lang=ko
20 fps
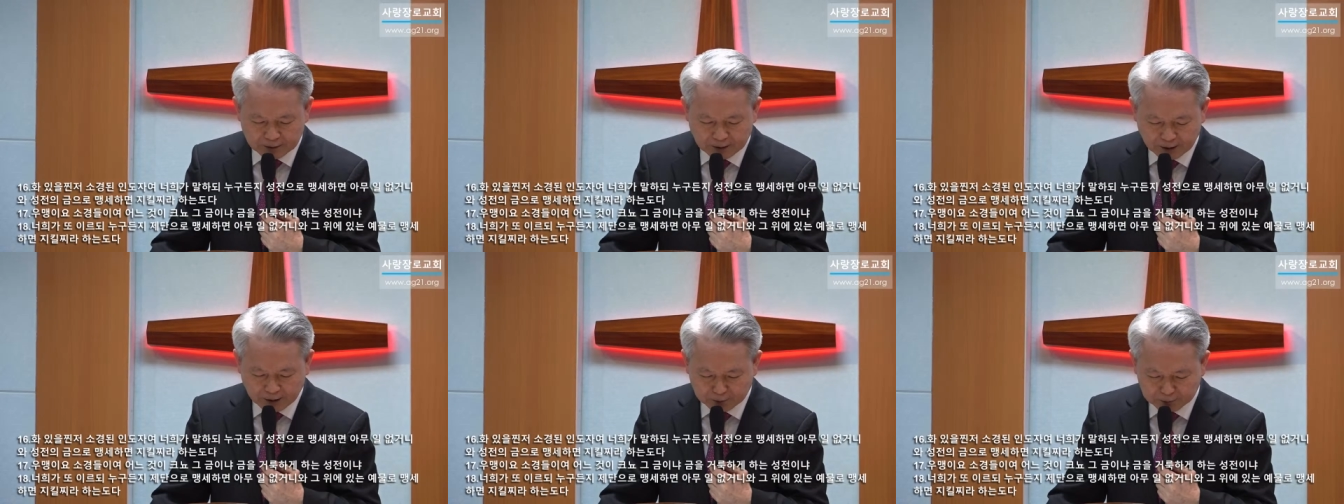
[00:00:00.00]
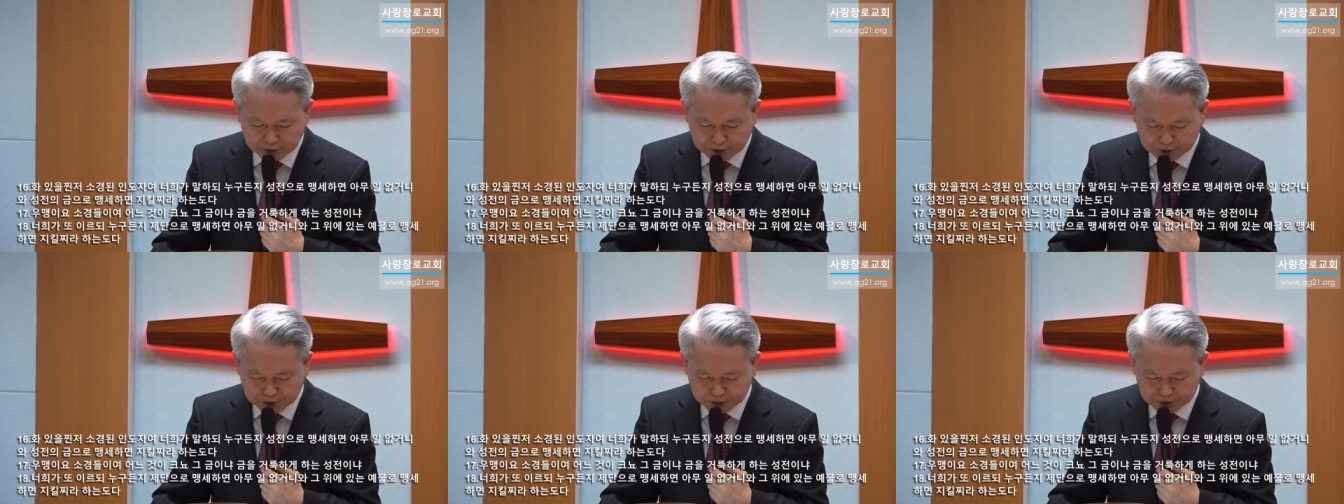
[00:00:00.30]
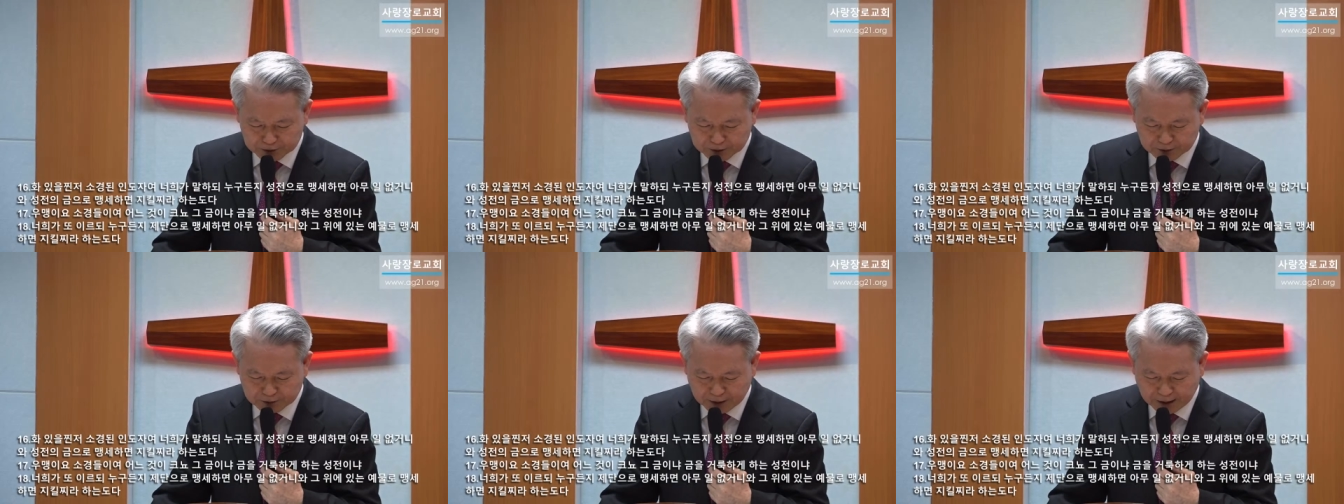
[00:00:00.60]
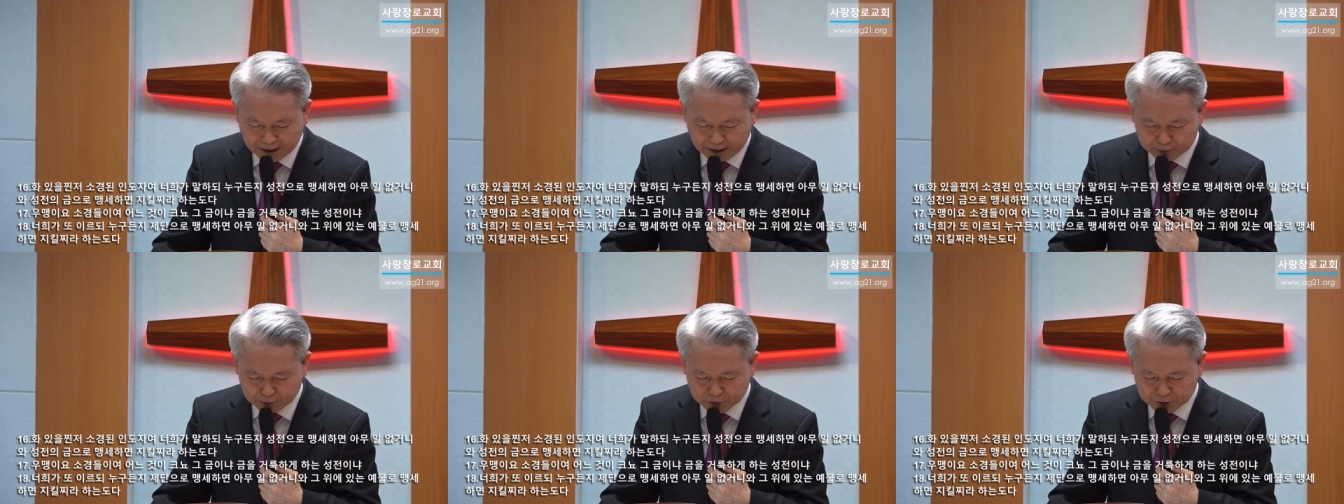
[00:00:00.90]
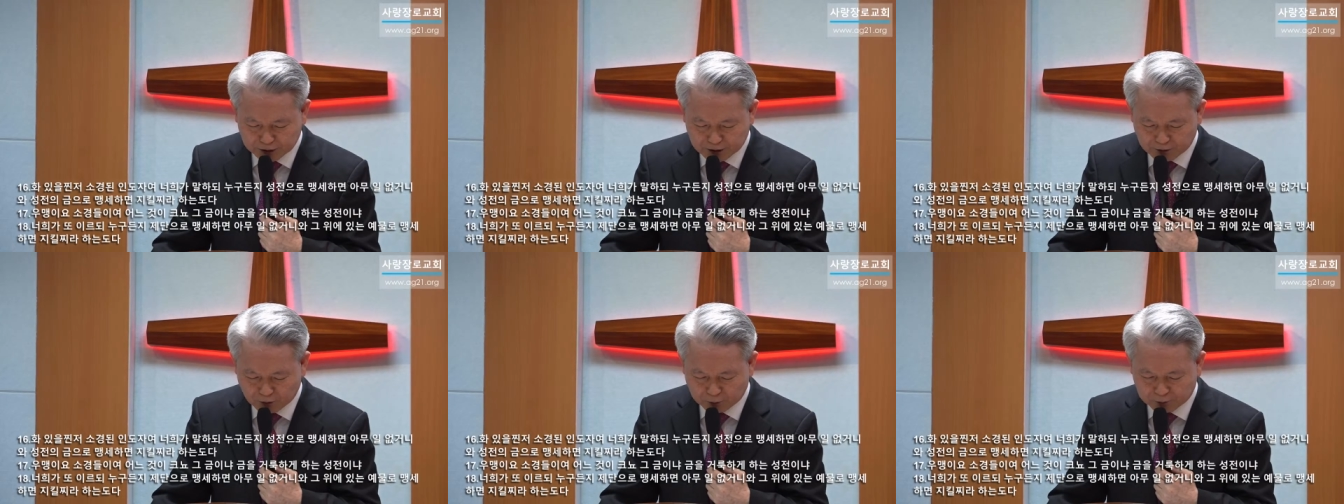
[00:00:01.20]
하면 아무
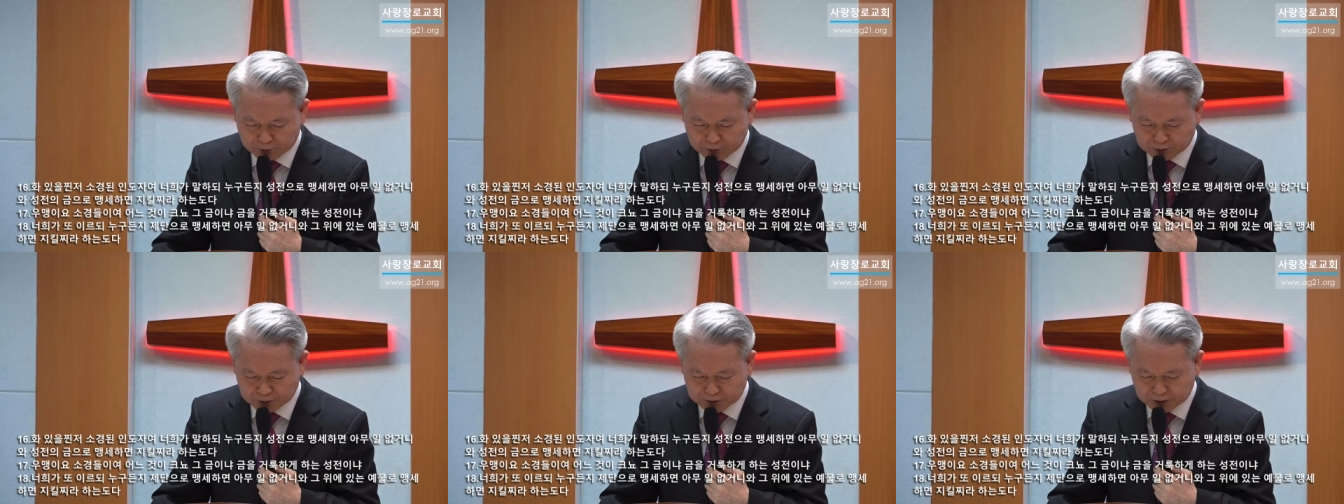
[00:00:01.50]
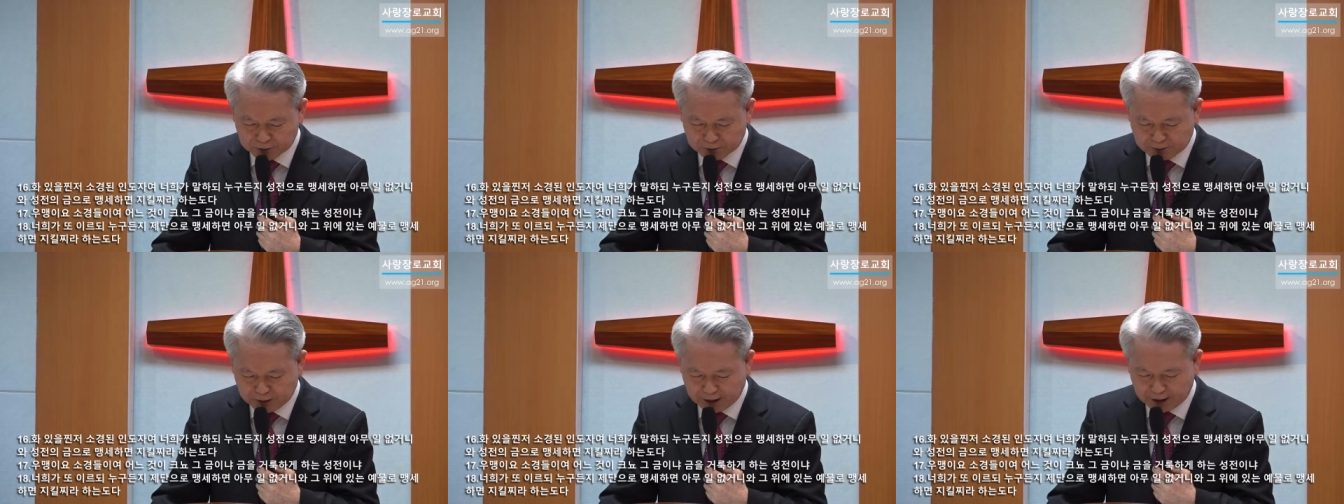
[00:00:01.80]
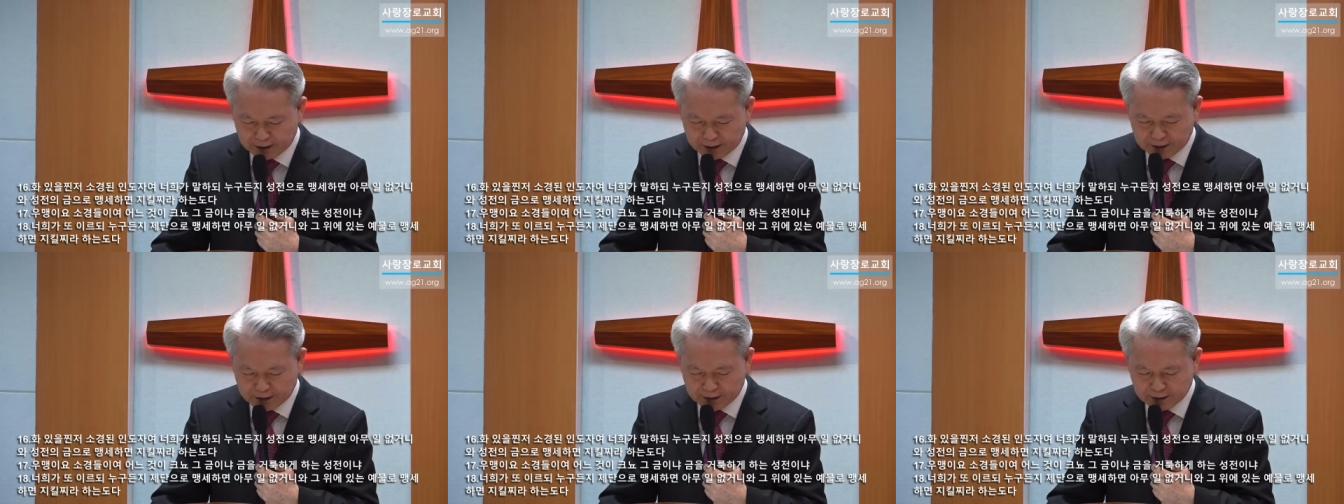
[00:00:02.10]
일 없거니와